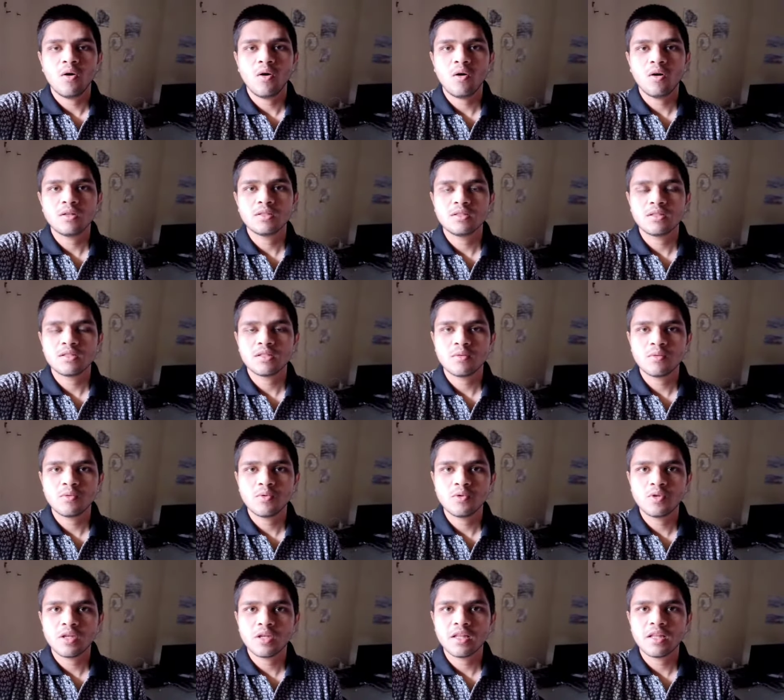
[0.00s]
और जैसे
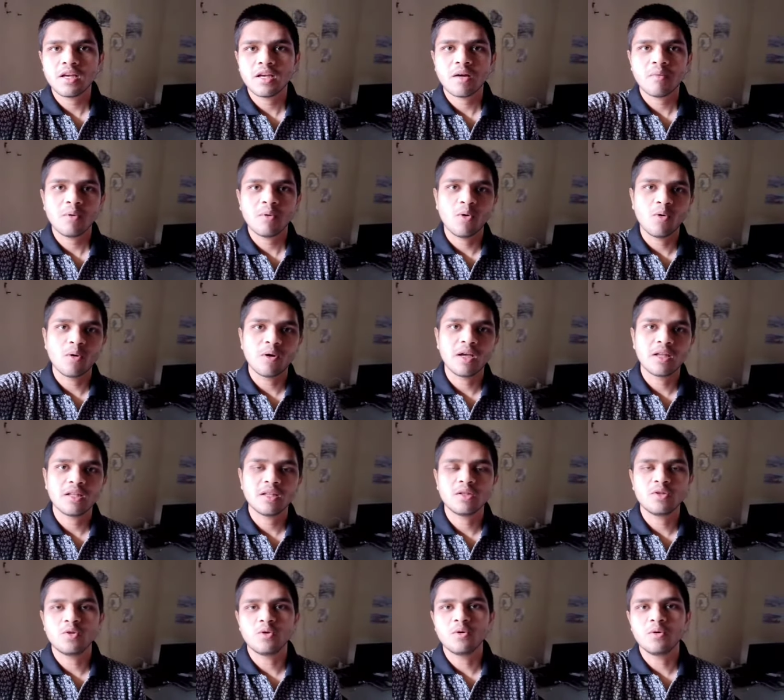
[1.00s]
उठ के देखा मैं हो गया
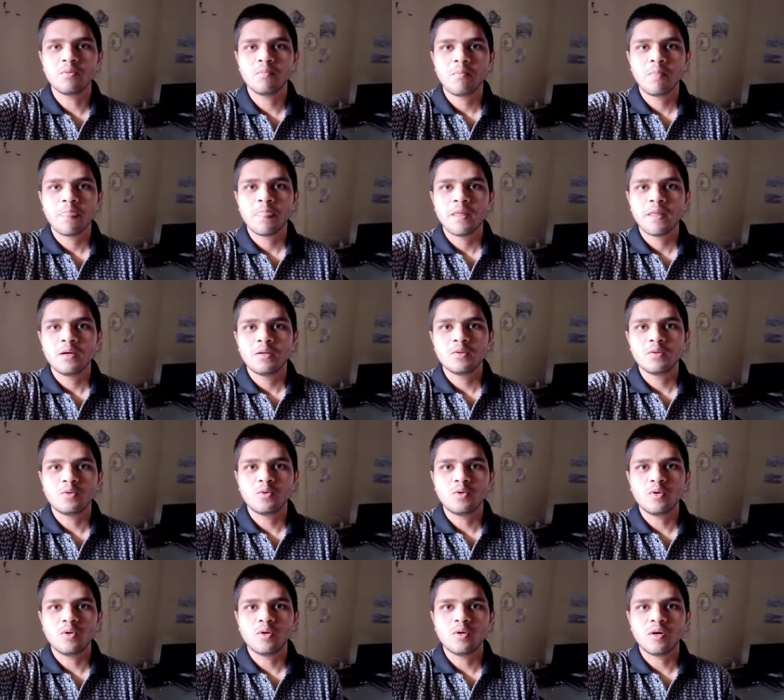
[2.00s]
था दो
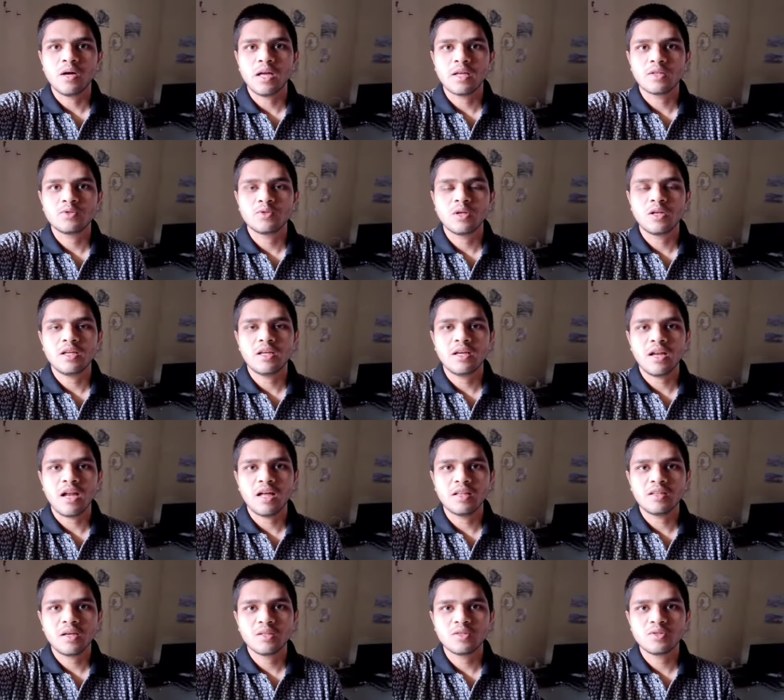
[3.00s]
तो एक्चुअली
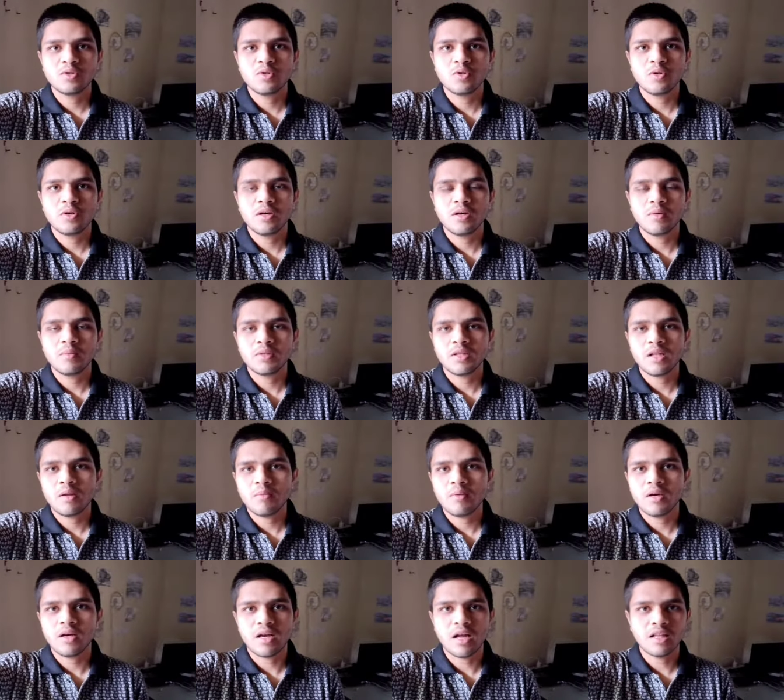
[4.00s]
रात का जो
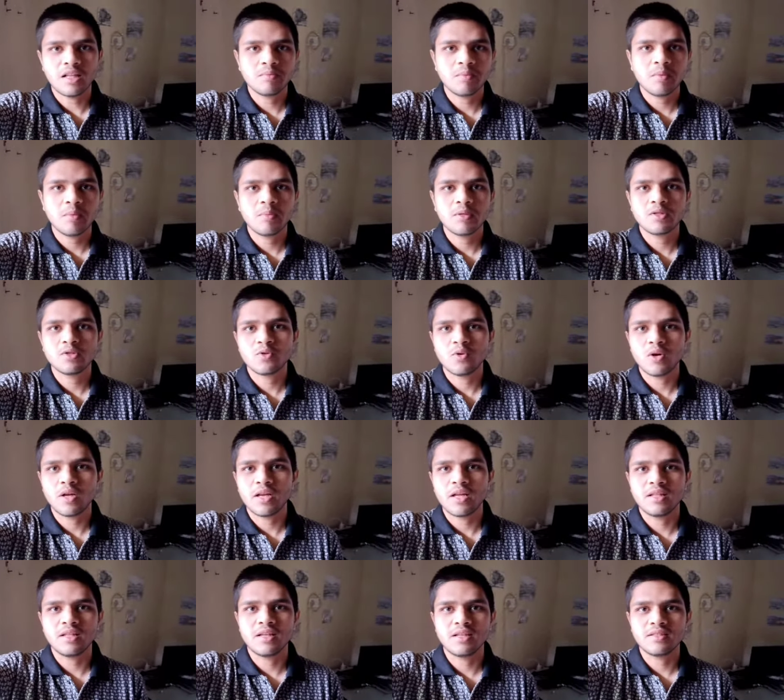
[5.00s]
मतलब रात में मैं
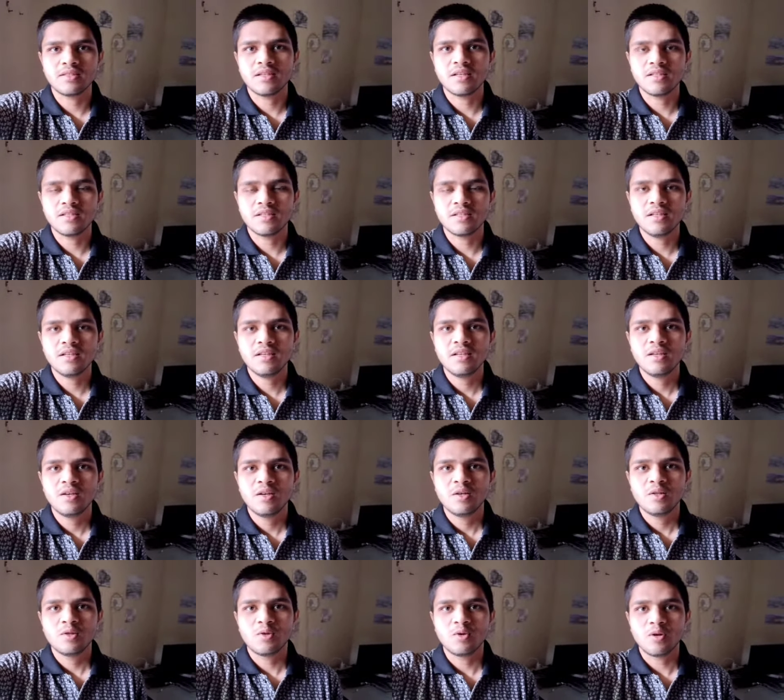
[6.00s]
सोया नहीं था सही से
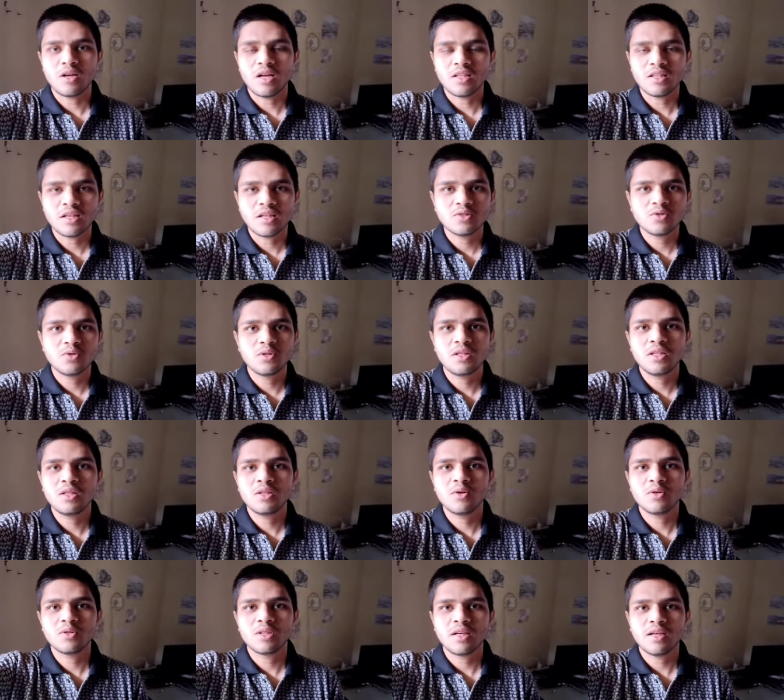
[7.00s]
तो रात का जो
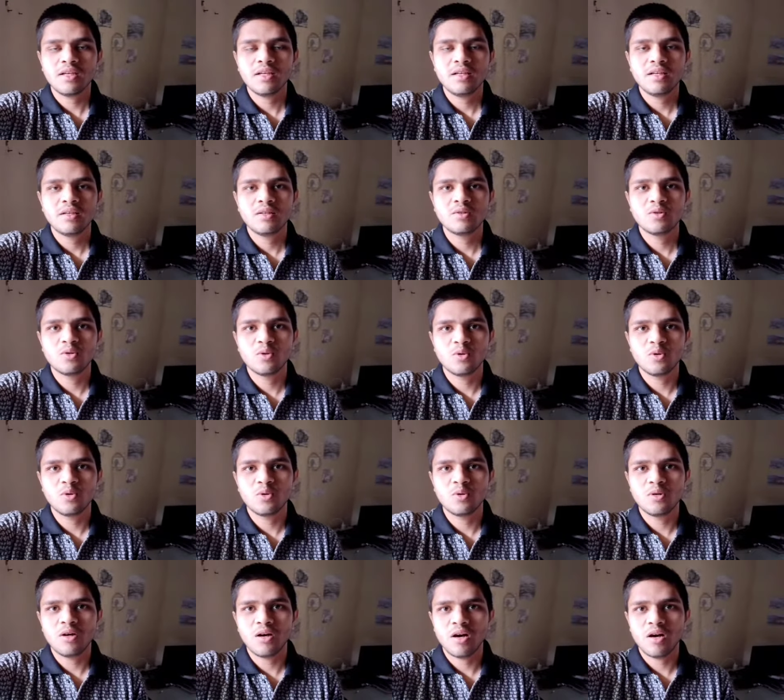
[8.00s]
नींद होता है तो
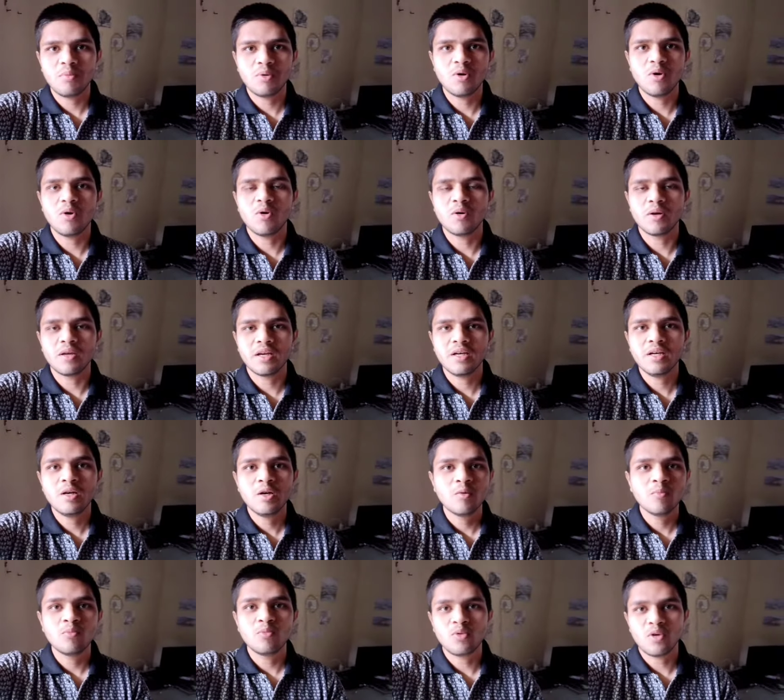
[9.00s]
अभी वो हो गया
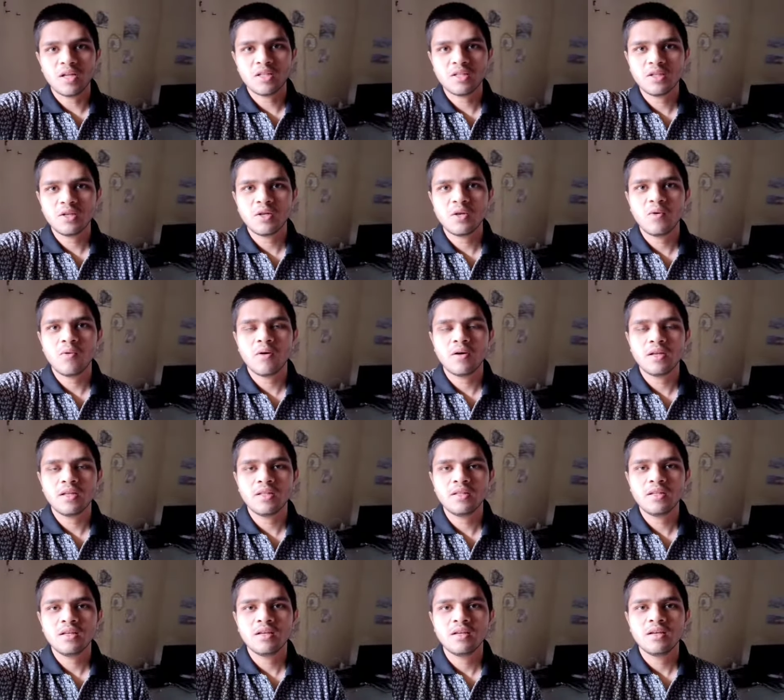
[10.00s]
बुरा तो नहीं हुआ
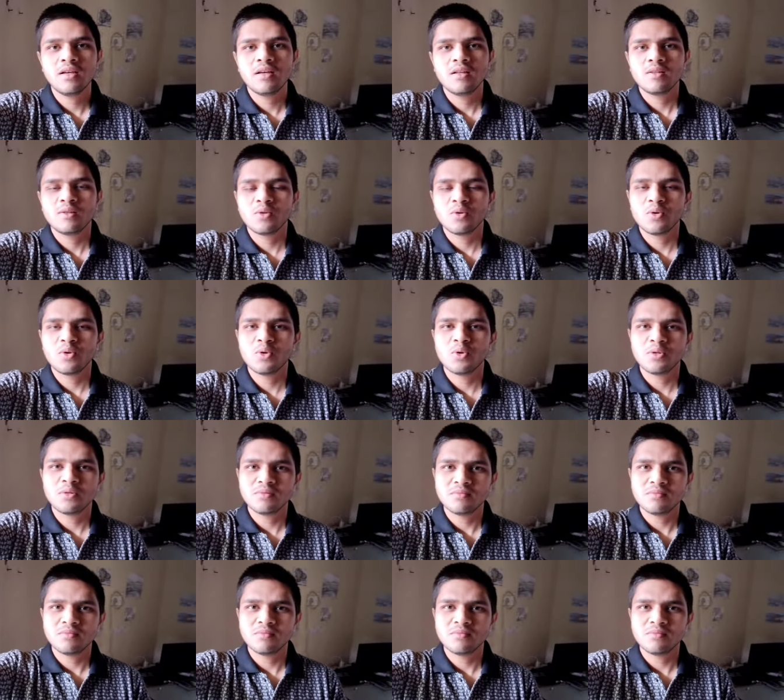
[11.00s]
नींद तो